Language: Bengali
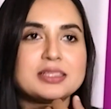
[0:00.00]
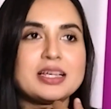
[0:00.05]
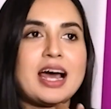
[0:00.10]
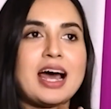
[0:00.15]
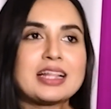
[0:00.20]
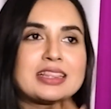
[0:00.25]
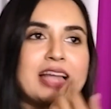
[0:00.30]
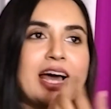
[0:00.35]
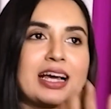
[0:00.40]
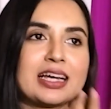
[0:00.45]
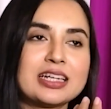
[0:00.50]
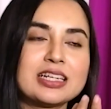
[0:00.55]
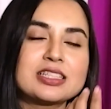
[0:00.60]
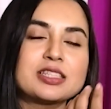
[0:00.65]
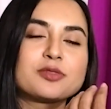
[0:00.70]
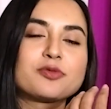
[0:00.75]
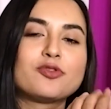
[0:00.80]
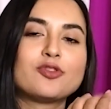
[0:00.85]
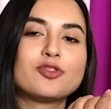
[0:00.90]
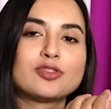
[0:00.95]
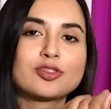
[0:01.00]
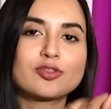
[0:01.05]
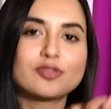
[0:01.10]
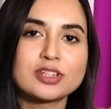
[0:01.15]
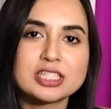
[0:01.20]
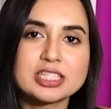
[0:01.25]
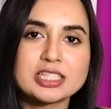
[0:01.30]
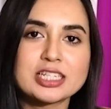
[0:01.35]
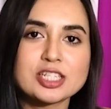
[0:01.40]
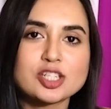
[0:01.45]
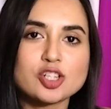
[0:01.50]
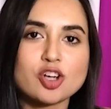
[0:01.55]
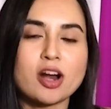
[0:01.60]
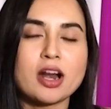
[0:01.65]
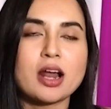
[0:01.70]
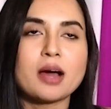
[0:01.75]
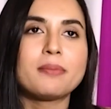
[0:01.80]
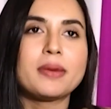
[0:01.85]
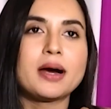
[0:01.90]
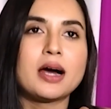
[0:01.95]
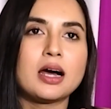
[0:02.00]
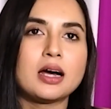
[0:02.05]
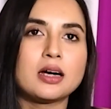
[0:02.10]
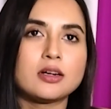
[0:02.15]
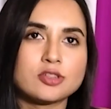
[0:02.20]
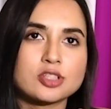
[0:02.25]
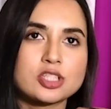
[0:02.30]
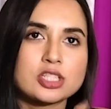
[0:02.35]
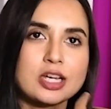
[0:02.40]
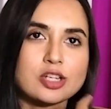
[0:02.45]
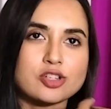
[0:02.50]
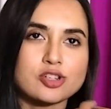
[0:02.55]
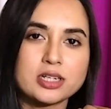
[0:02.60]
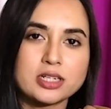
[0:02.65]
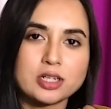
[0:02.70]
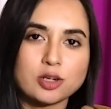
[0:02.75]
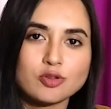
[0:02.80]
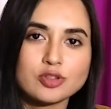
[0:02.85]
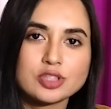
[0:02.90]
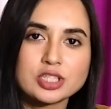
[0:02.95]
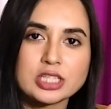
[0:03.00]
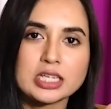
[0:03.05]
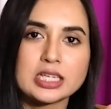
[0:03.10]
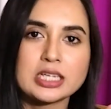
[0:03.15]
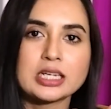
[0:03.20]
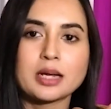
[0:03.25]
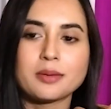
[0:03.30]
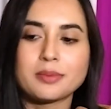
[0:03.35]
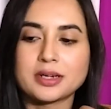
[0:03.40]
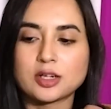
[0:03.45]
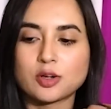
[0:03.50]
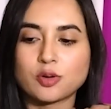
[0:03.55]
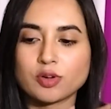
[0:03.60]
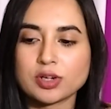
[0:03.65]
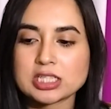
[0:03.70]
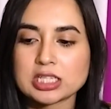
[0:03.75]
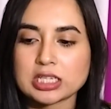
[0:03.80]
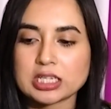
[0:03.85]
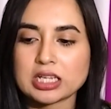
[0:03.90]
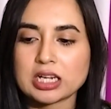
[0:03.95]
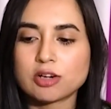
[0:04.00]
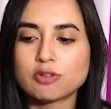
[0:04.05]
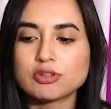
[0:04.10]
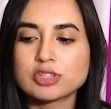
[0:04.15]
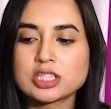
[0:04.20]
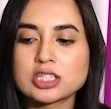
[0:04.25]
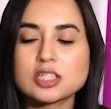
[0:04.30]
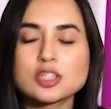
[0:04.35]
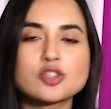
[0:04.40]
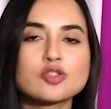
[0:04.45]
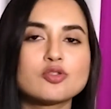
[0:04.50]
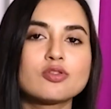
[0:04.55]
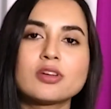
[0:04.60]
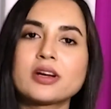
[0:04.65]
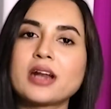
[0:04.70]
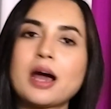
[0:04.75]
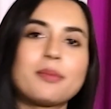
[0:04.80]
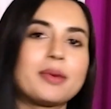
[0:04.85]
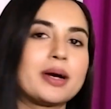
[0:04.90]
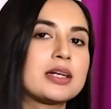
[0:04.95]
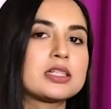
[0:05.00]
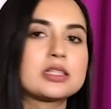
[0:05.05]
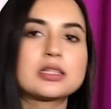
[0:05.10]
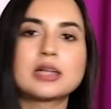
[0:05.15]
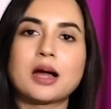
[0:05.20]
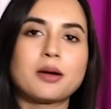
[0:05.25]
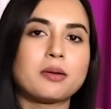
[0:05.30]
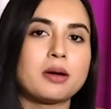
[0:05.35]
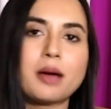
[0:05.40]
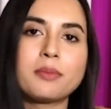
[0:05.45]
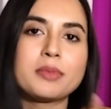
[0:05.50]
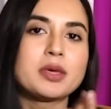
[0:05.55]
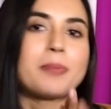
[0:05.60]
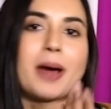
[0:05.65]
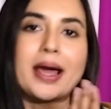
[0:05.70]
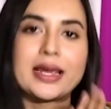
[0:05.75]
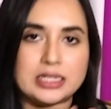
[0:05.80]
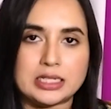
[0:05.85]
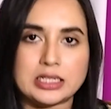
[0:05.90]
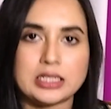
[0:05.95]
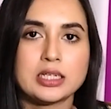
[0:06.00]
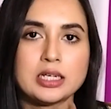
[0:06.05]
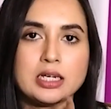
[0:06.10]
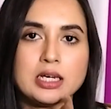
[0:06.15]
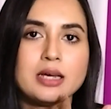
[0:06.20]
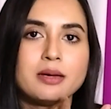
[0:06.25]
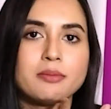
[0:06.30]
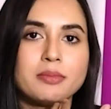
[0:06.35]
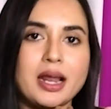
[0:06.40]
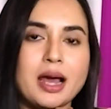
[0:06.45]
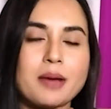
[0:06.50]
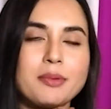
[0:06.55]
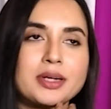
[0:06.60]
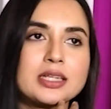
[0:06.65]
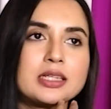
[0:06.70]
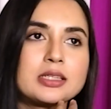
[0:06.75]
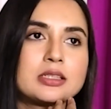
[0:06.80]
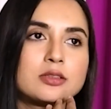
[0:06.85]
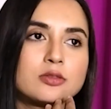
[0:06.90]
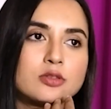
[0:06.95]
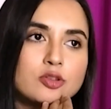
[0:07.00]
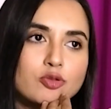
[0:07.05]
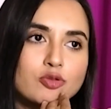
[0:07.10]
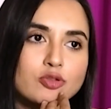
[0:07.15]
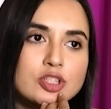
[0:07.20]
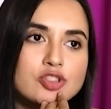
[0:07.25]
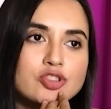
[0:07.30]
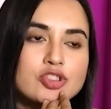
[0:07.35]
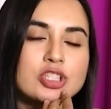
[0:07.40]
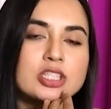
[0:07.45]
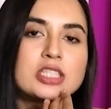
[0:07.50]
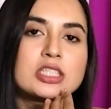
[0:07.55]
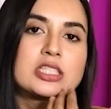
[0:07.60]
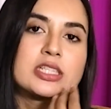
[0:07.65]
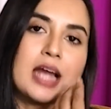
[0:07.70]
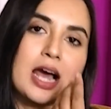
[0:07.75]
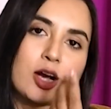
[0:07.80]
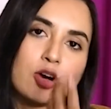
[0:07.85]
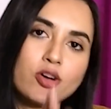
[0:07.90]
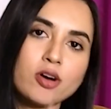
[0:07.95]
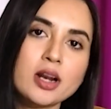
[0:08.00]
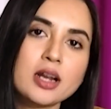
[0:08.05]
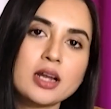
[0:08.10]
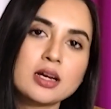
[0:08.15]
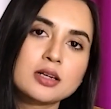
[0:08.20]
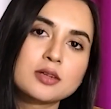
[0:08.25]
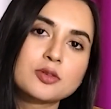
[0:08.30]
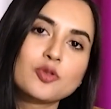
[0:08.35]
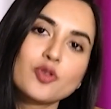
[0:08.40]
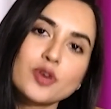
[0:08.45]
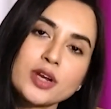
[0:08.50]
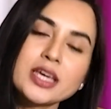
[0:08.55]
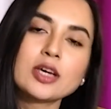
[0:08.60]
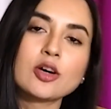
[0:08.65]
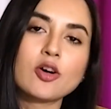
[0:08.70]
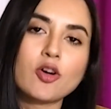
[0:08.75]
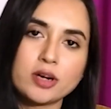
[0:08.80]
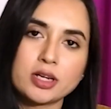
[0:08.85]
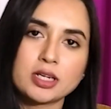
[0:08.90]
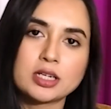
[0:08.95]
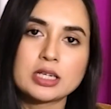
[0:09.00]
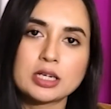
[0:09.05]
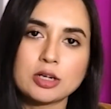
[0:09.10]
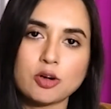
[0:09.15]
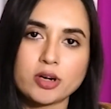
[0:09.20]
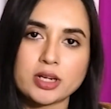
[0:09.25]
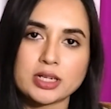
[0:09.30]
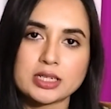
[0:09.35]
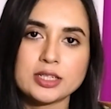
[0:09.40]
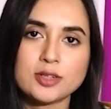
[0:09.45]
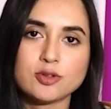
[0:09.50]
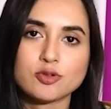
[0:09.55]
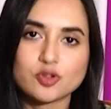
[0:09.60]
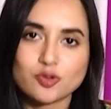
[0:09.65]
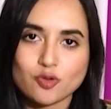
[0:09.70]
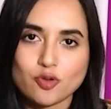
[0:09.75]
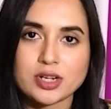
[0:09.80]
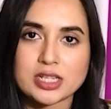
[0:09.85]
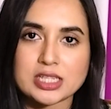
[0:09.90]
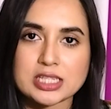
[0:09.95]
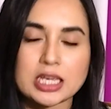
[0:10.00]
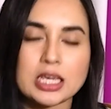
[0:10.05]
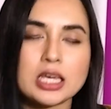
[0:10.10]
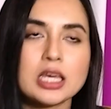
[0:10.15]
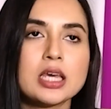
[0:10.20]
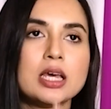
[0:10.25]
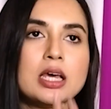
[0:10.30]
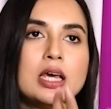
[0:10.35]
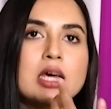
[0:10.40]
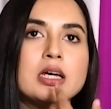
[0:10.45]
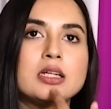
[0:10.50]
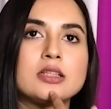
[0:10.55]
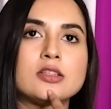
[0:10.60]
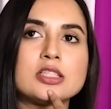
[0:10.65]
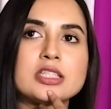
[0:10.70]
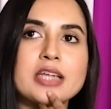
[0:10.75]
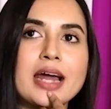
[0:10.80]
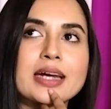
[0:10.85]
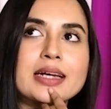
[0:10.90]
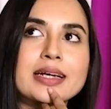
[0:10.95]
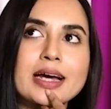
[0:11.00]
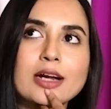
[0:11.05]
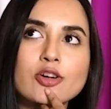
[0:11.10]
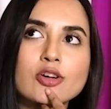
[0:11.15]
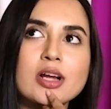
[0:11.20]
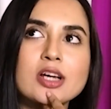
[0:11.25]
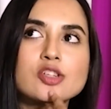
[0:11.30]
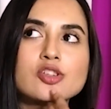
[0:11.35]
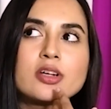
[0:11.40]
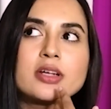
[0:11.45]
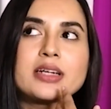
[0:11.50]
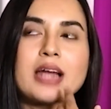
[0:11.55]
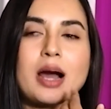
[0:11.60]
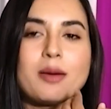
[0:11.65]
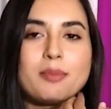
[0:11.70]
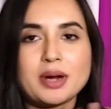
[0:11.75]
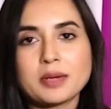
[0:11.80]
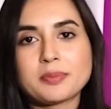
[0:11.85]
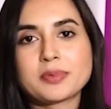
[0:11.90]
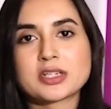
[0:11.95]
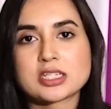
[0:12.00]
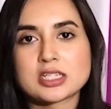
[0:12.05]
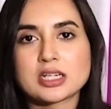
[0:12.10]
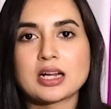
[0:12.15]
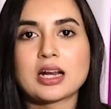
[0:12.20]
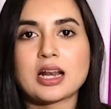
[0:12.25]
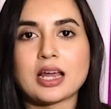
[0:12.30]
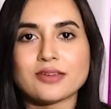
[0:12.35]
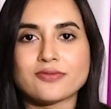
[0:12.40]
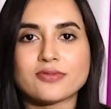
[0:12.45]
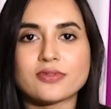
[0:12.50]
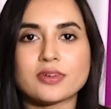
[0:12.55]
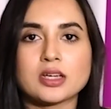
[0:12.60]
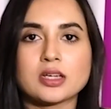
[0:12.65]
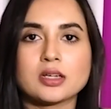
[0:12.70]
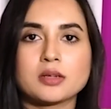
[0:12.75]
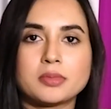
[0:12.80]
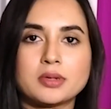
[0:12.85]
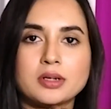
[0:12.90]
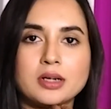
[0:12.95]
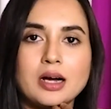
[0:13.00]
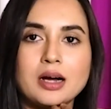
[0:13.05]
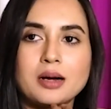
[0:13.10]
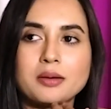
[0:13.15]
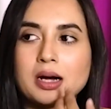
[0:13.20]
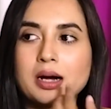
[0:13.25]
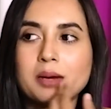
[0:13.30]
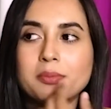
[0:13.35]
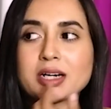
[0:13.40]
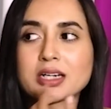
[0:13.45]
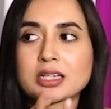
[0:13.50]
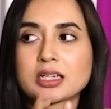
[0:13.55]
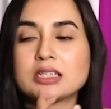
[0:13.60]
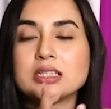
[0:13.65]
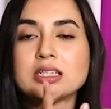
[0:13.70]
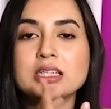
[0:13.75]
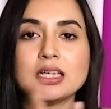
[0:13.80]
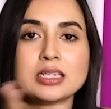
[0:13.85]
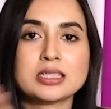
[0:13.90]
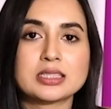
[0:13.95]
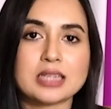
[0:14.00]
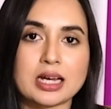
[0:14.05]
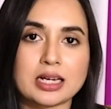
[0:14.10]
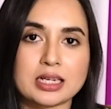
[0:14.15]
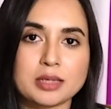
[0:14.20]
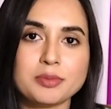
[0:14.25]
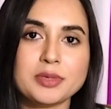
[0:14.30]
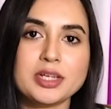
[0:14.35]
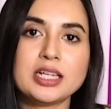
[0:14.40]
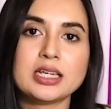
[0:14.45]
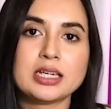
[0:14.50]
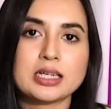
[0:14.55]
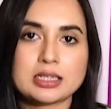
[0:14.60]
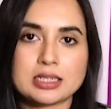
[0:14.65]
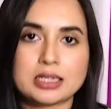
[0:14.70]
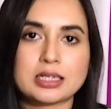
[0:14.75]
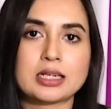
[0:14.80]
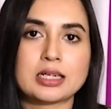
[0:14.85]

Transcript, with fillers: যে থাকে না যে ফোন করে জিজ্ঞেস করা বা হচ্ছে আসলে এটা হচ্ছে কিনা বা এটা হয়েছে কিনা ওই জিনিসগুলো না আমার আমি পাইনি মানে আমাকে কোনো কিছু জিজ্ঞেস না করা করেই অনেকে অনেক নিউজ করেছে তো যার কারণে আসলে এটা আমার পার্সোনাল লাইফে বা আমাকে নিয়ে যাকে নিয়ে